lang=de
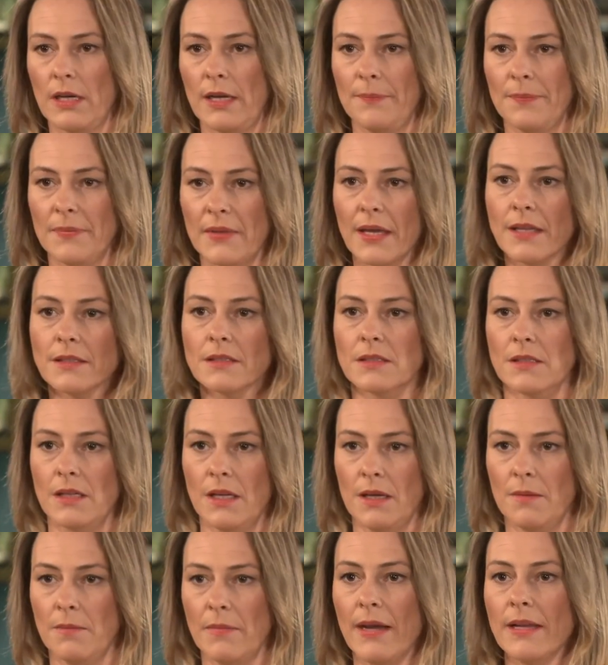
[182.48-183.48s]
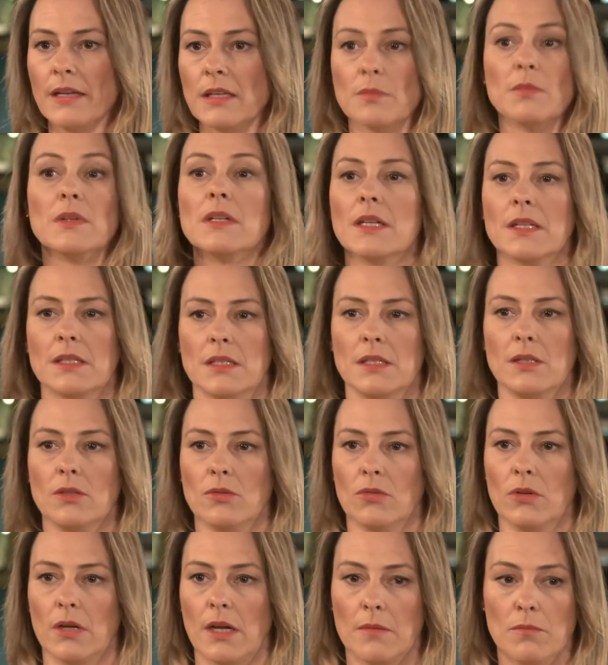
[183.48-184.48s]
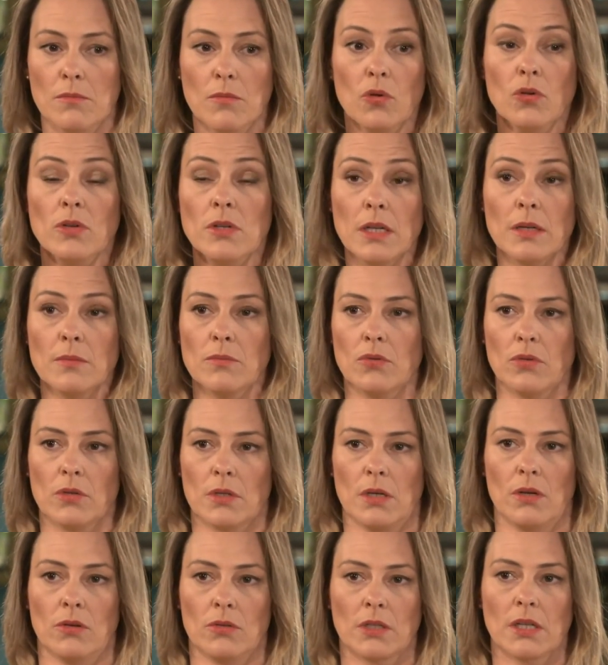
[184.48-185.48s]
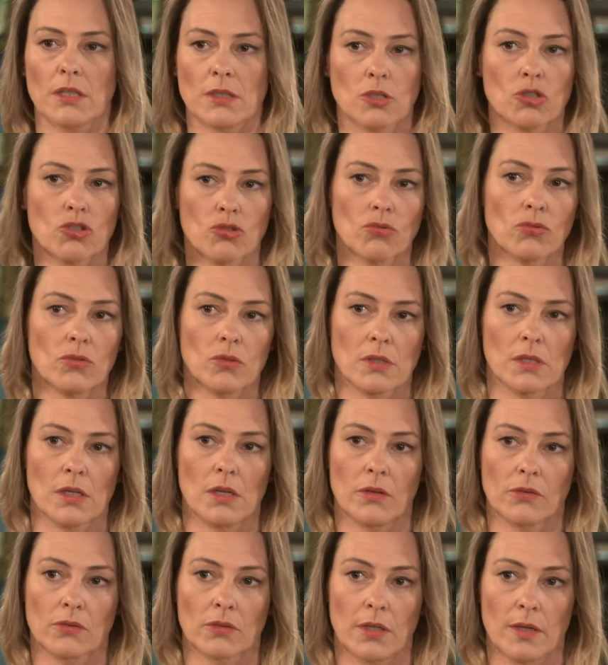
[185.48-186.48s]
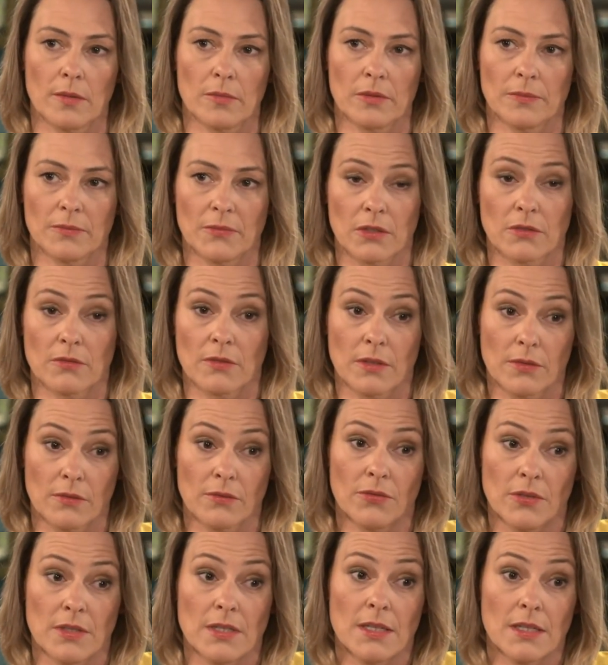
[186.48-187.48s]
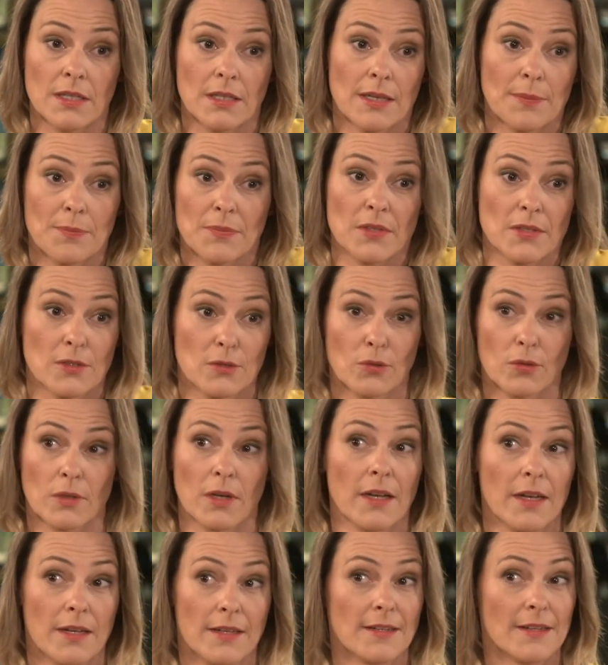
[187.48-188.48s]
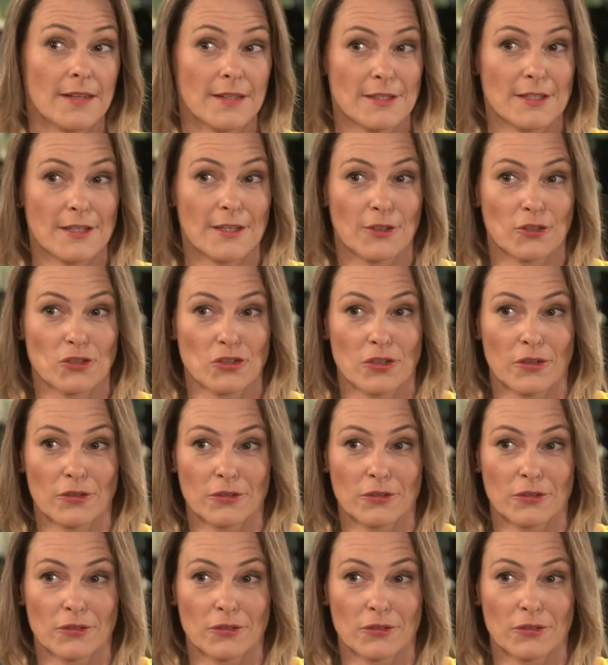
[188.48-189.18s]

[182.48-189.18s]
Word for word: haben. Das meine ich mit Erziehung, einen mündigen Bürger. Und das ist schon unsere Aufgabe. Deswegen finde ich, gibt es sogar einen erzieherischen